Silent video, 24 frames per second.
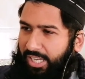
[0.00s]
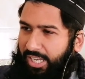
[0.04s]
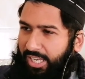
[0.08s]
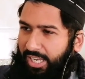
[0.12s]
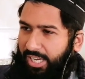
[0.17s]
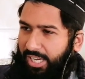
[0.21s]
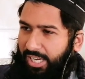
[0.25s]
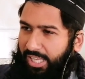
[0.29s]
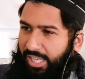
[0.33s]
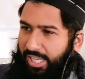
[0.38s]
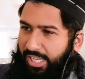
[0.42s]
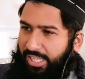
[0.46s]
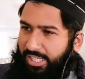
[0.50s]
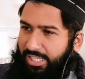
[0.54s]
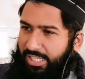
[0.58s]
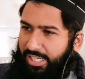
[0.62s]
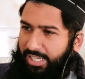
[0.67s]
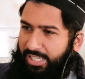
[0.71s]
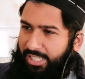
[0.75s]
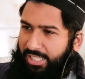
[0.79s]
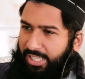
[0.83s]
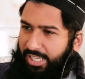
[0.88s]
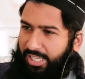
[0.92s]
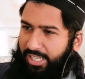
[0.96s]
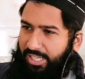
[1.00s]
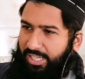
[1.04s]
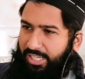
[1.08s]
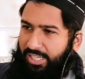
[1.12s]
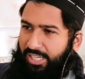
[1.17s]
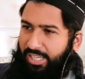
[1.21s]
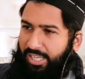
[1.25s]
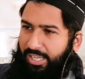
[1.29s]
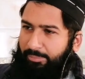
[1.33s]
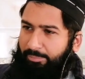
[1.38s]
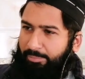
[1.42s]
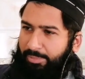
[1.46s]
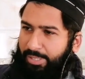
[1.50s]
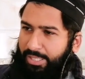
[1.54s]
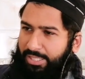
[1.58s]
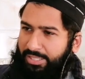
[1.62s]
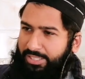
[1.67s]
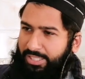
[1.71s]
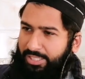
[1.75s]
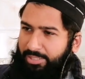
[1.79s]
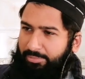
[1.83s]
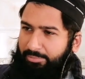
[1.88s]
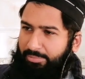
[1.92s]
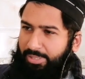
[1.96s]
अल्लाह का डर अपने
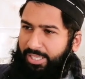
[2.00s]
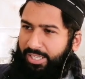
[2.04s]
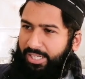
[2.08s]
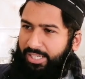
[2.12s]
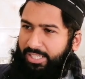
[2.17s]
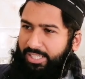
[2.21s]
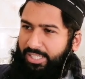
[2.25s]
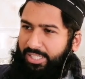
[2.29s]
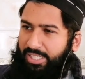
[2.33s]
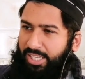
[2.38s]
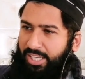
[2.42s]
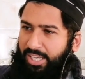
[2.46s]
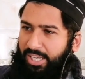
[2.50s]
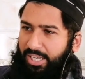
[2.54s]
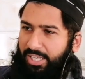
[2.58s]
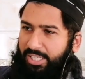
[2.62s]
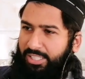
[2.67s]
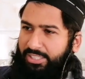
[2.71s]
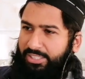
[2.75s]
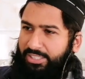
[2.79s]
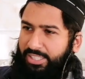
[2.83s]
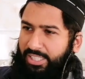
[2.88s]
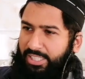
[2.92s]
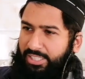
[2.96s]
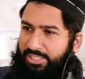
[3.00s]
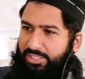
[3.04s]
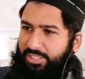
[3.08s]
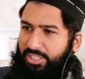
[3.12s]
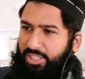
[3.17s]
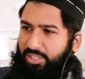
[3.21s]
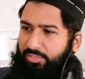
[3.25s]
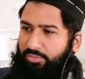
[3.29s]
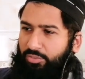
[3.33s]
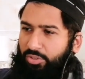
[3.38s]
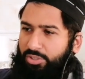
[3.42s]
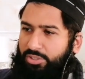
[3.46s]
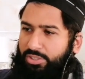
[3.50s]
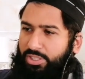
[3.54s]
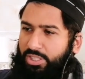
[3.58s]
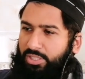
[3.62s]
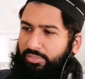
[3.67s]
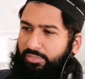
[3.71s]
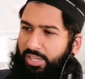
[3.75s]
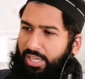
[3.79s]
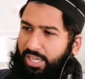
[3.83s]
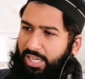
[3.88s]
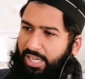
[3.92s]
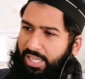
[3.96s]
दिल में रखना ये सिर्फ़ और
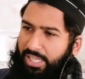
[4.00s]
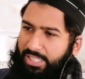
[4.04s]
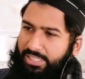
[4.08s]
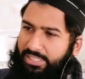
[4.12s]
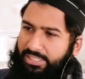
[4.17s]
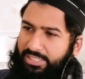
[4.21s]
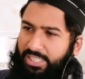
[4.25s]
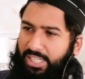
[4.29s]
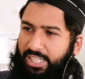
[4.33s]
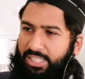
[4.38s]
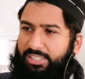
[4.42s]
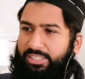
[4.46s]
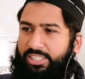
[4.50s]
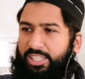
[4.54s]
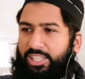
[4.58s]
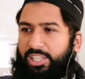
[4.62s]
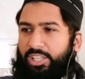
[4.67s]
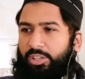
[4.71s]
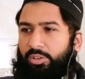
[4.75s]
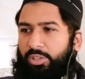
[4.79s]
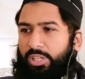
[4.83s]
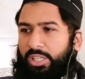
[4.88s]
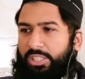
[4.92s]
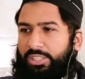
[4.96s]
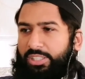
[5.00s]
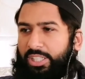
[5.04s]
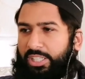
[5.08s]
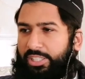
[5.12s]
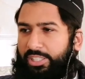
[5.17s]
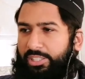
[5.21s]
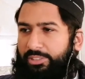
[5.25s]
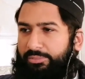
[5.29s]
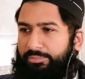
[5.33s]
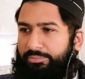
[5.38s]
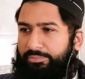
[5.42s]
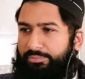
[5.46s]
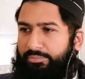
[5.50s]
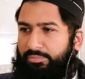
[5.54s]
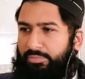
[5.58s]
सिर्फ़ अल्लाह की ज़ात के लिए होना चाहिए